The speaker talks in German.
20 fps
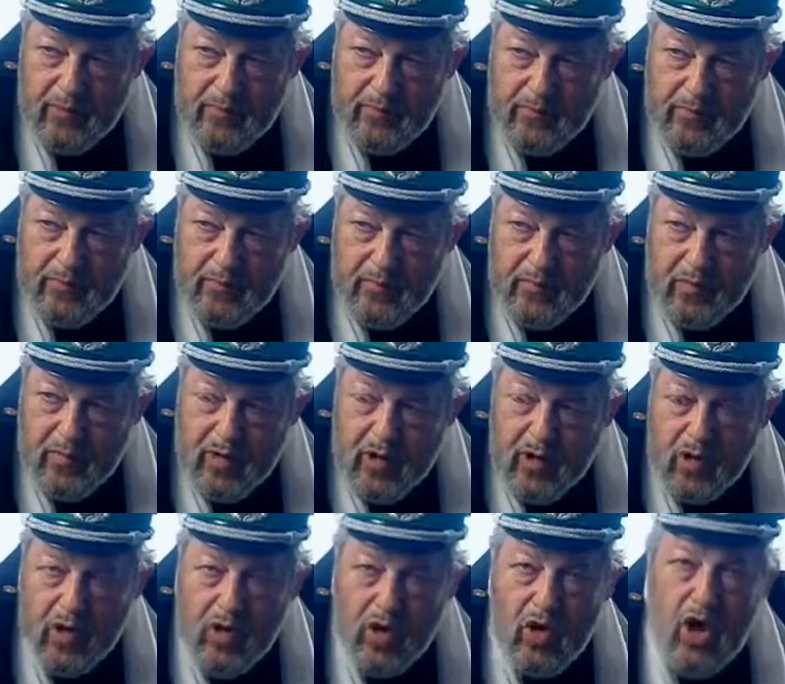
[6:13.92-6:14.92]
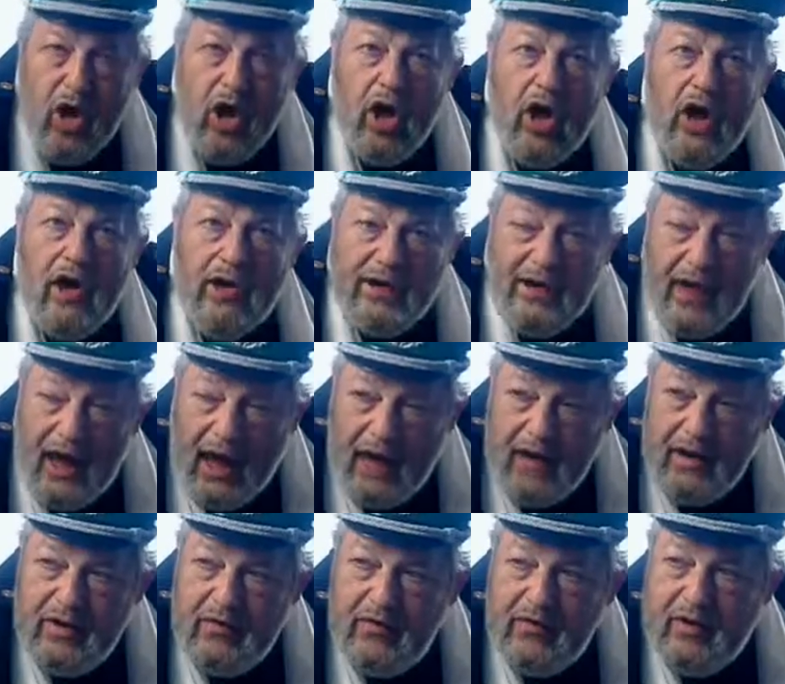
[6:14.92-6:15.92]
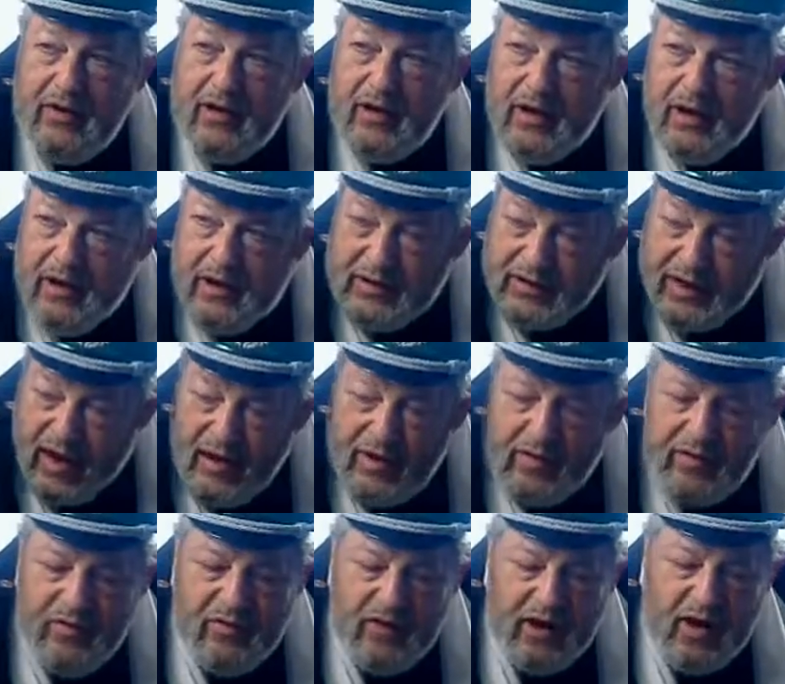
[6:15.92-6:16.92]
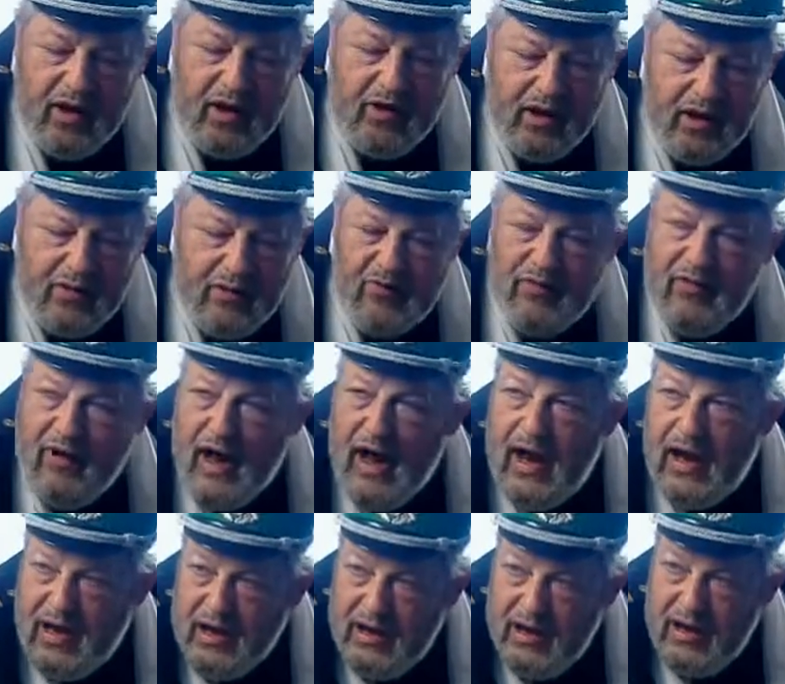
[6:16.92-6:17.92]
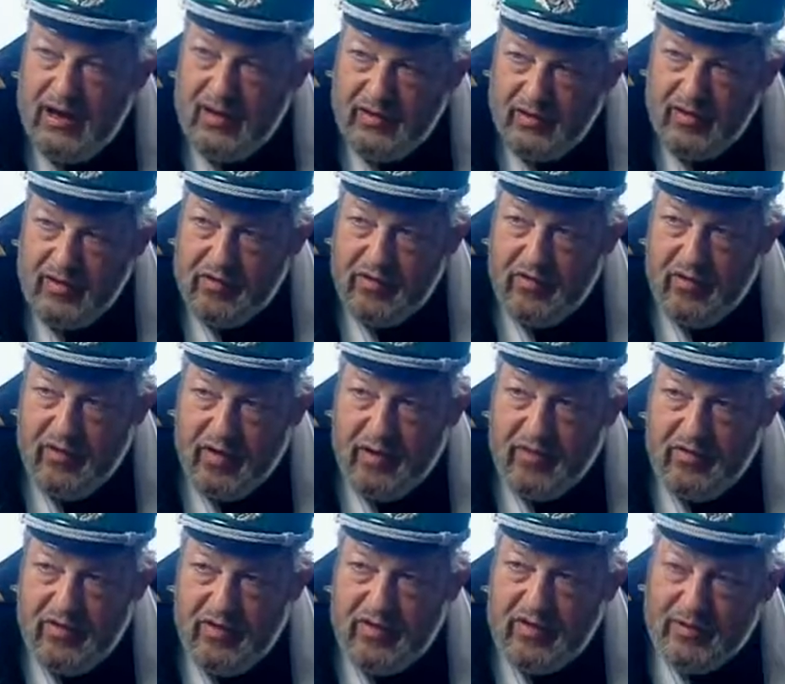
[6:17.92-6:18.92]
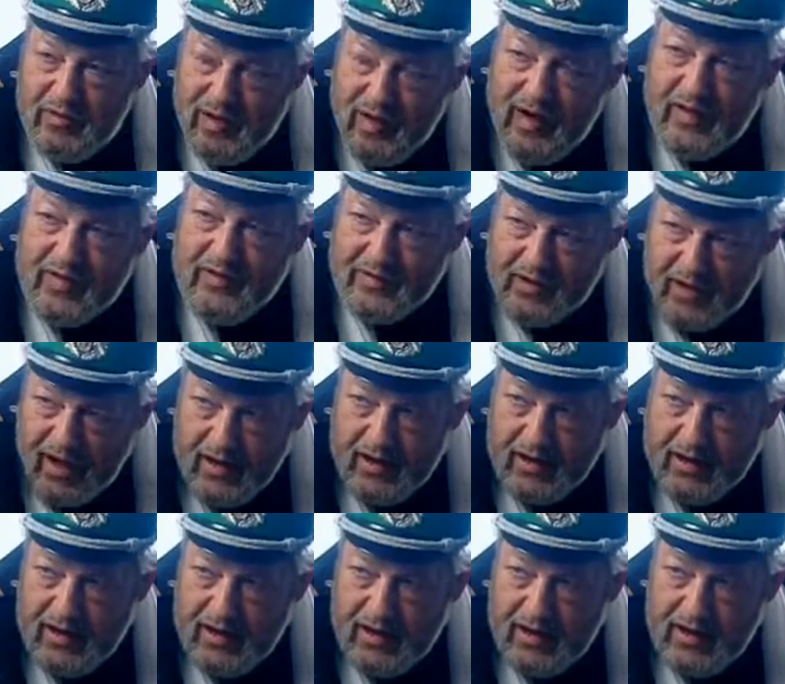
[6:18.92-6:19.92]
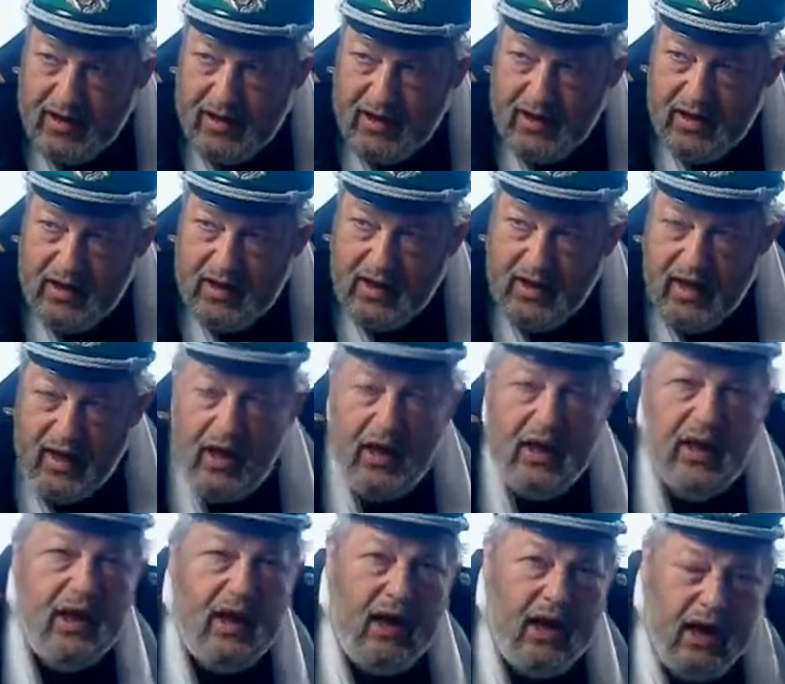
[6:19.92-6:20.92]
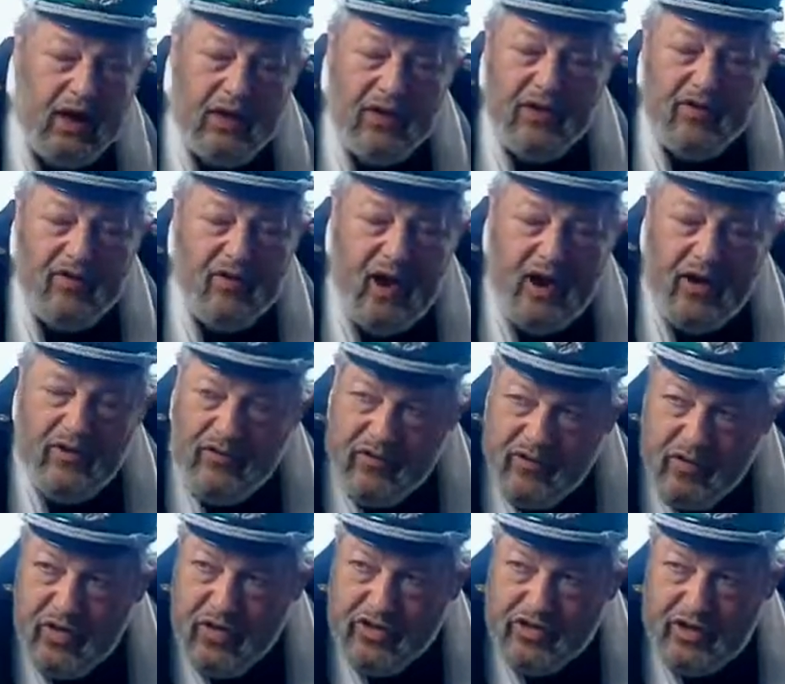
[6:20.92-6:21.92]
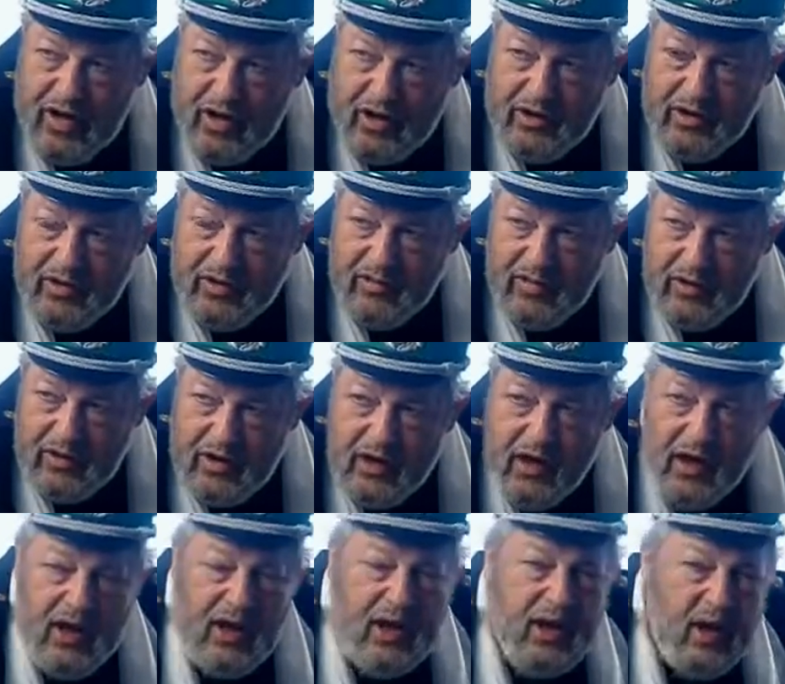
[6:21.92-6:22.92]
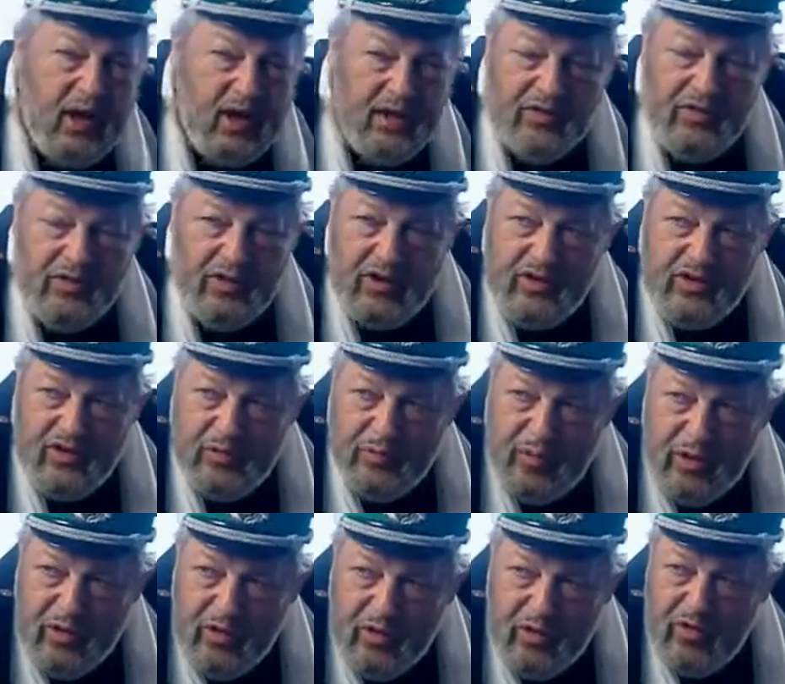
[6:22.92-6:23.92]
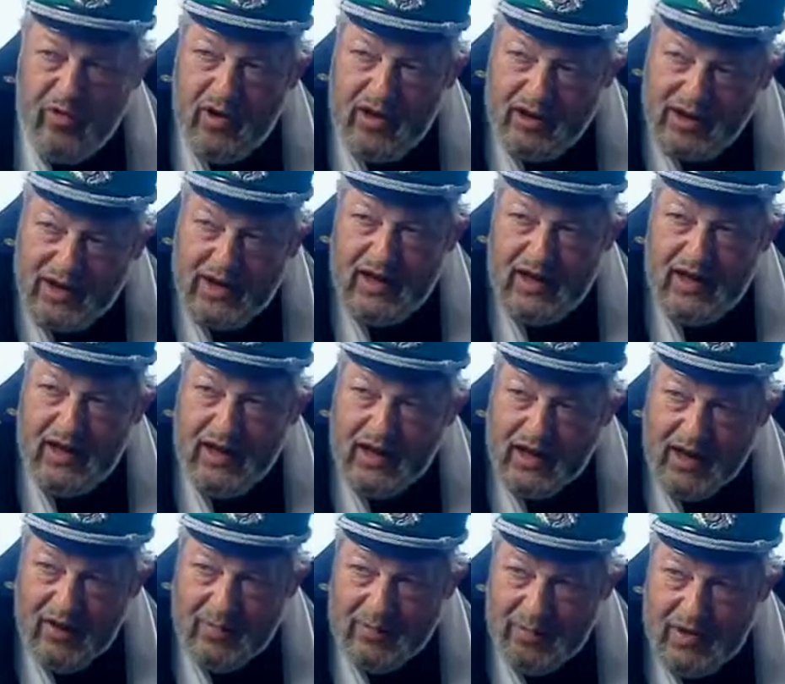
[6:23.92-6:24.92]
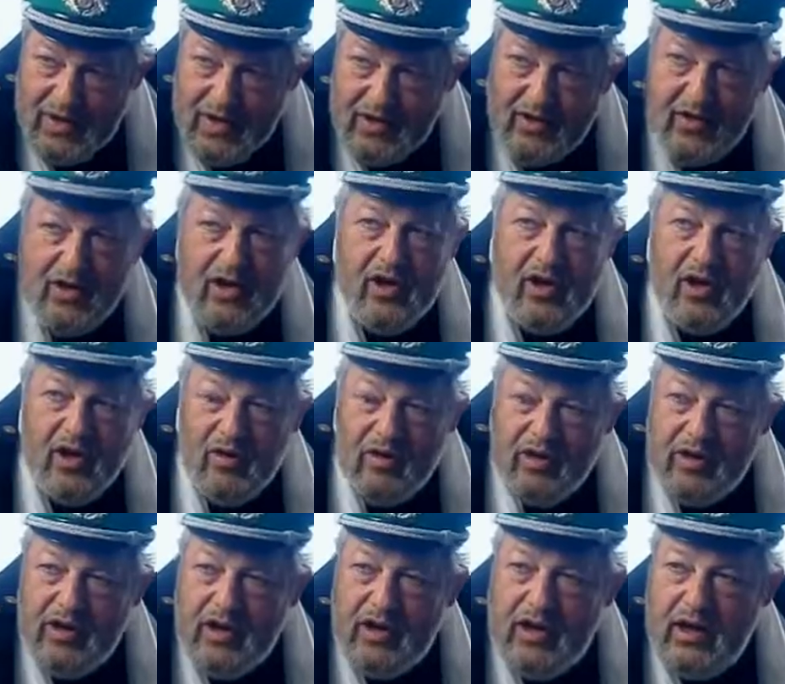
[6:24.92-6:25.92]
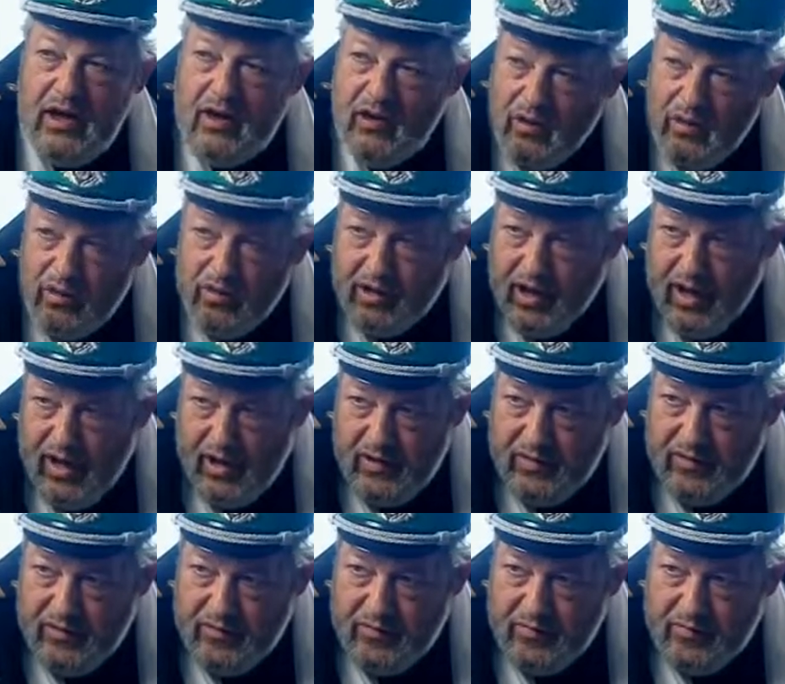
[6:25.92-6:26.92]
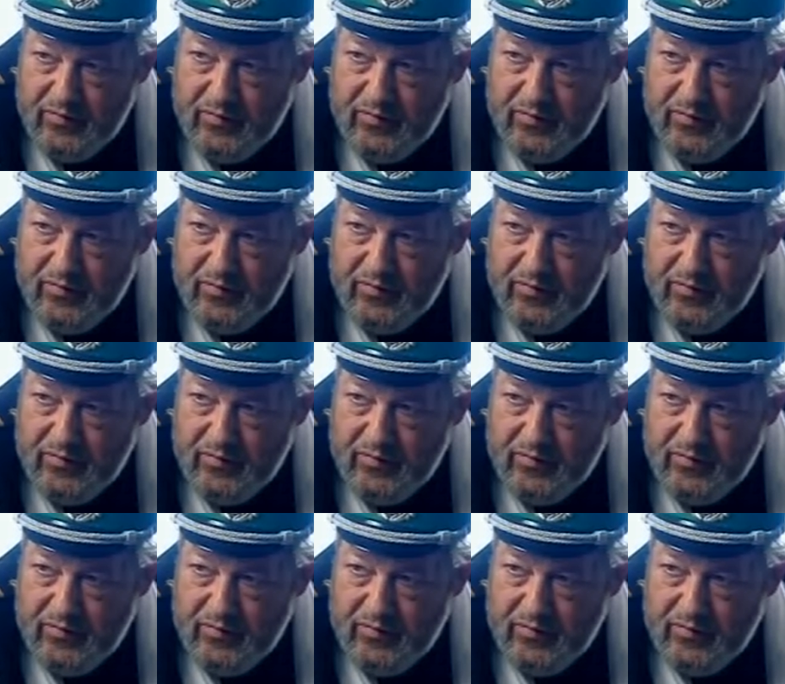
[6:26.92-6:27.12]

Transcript: mhm und dem dann, Tisch. Dann ja. wären eben Wahlen sinnvoll gewesen, aber erst dann. Ja, hätten die Wahlen vorher stattgefunden, hätten sie dieses Manöver nie kapiert und nie gut geheißen.